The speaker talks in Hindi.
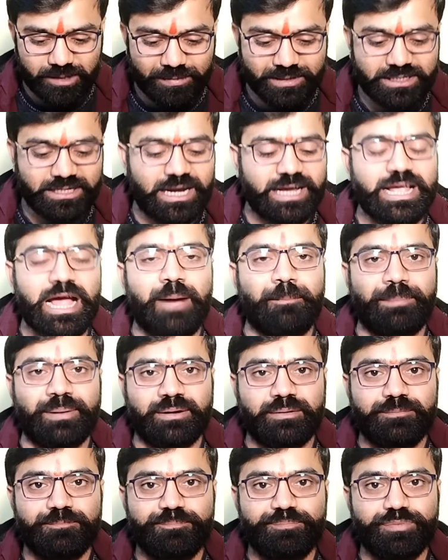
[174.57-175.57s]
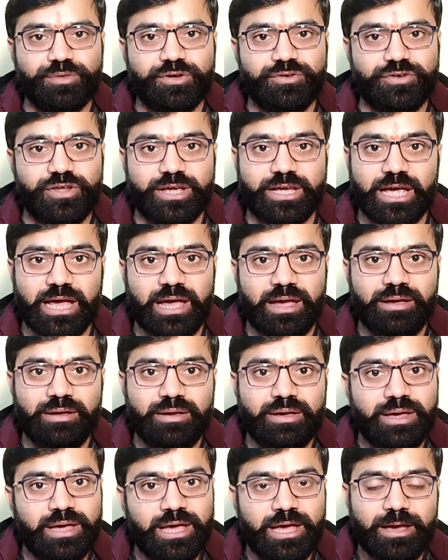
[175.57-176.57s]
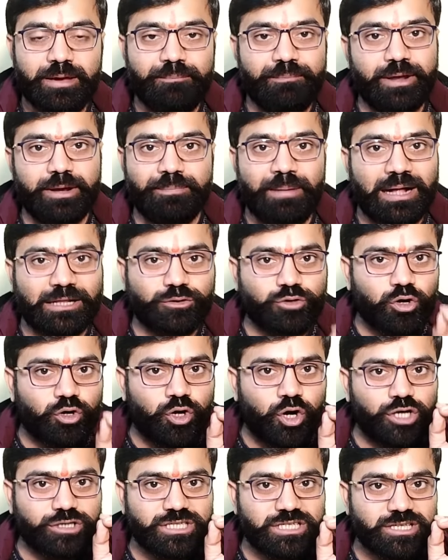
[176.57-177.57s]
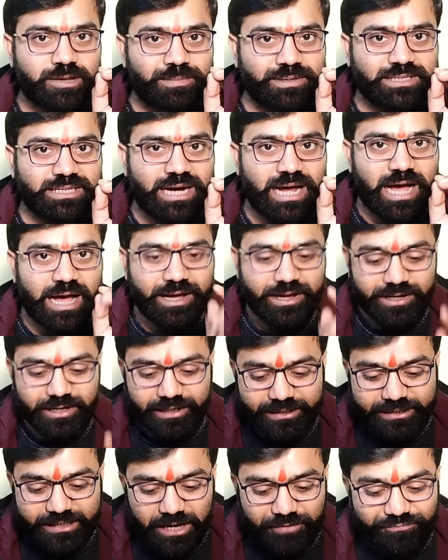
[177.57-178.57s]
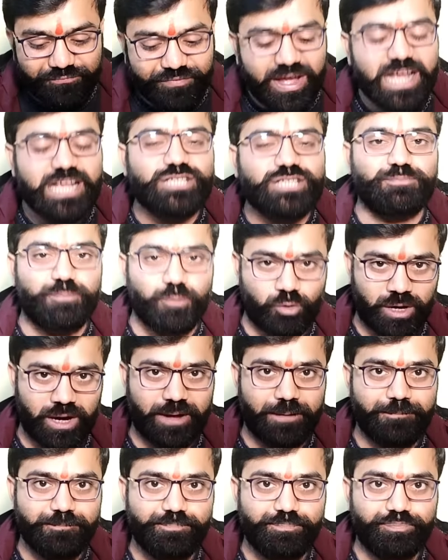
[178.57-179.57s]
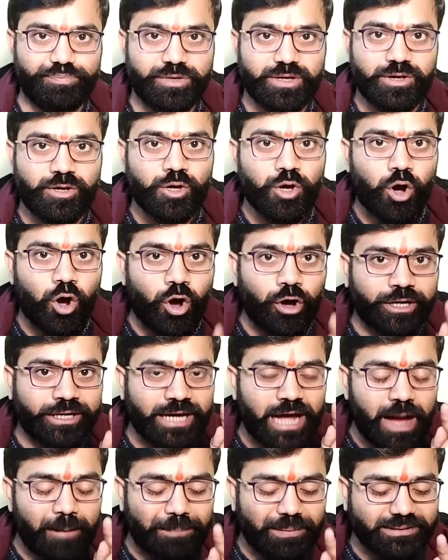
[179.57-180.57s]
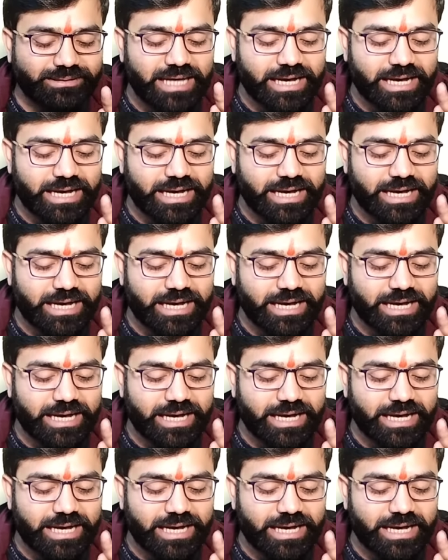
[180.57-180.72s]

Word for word: समझना यहां पर ठीक है मेरी बात को गौर से समझना ये फेसबुक है और यहां पर